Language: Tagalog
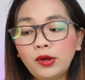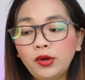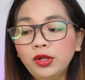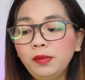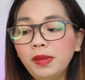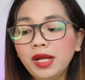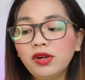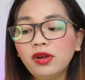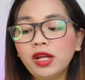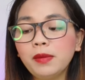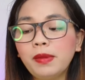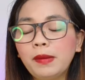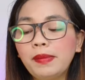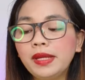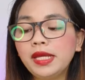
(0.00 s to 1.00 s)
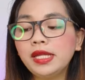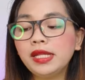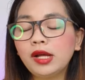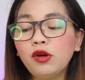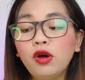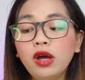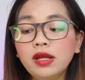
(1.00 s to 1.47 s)
code pero ang
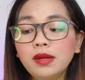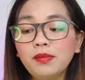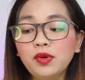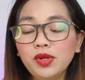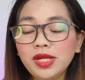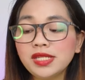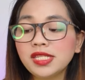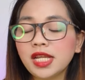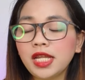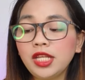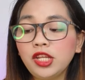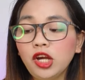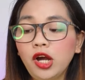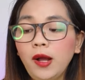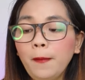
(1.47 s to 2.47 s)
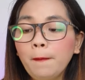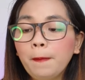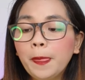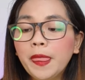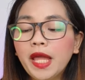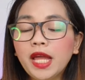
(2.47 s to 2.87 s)
ipapakita ko nga muna sa inyo